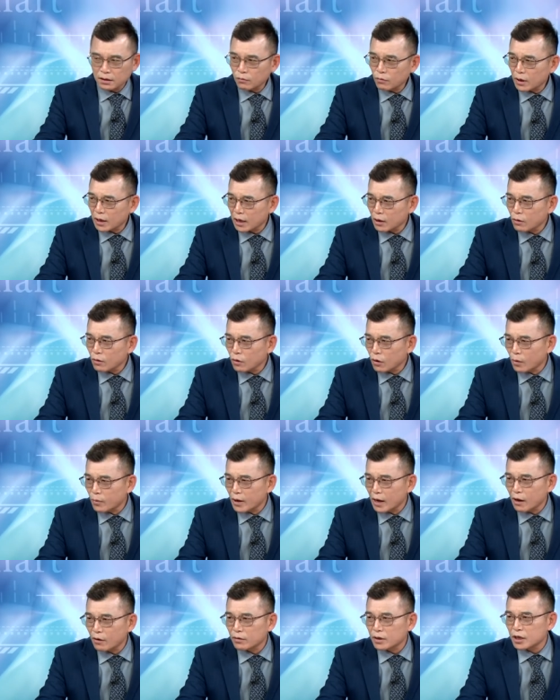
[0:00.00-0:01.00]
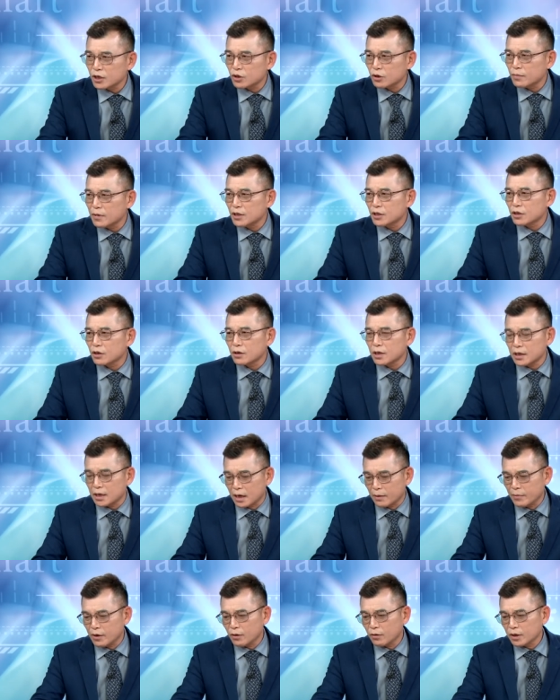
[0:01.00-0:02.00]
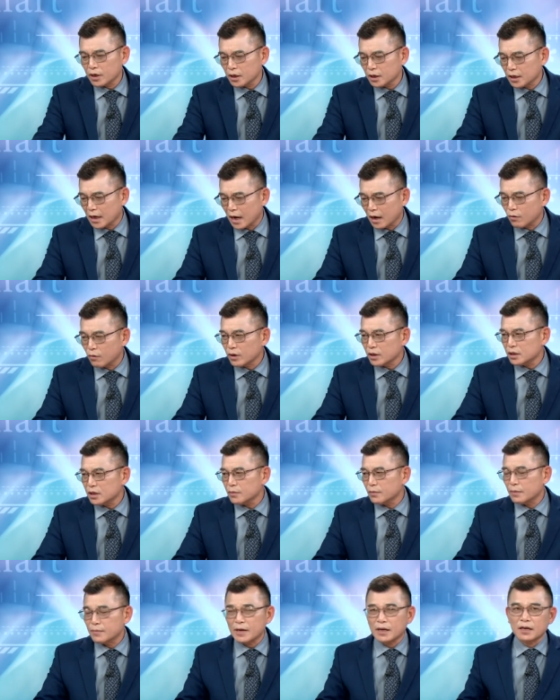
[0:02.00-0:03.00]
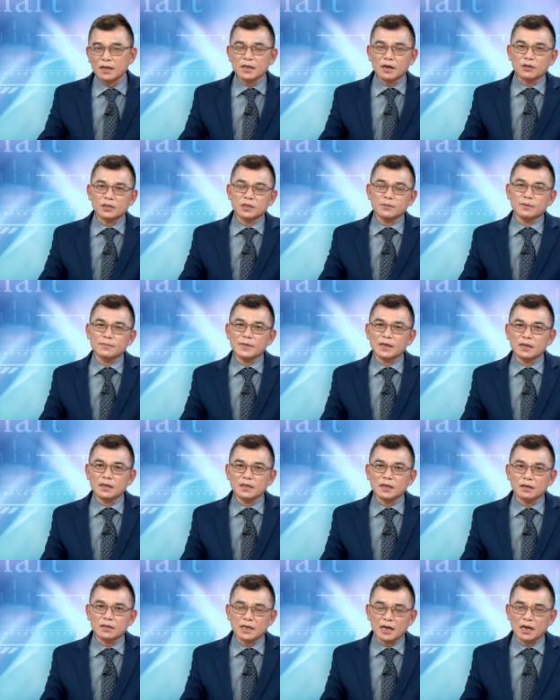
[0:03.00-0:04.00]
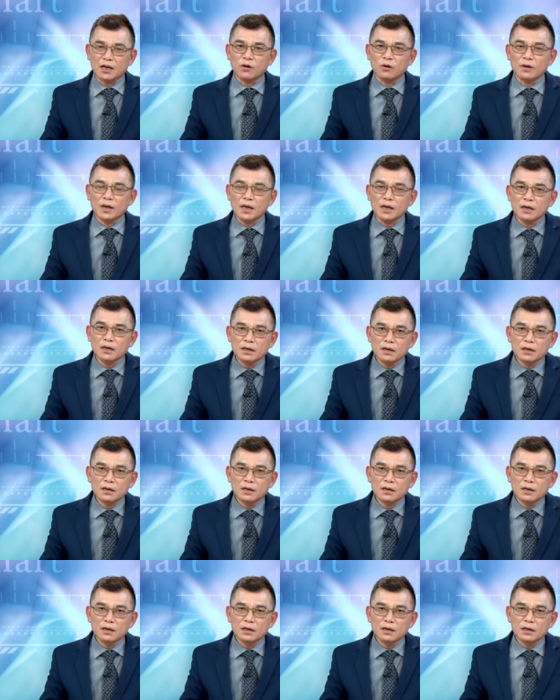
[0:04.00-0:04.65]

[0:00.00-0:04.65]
我来讲股票要用技术面走，你定下要用佮讲基本面很好，基本面很好，定来讲去。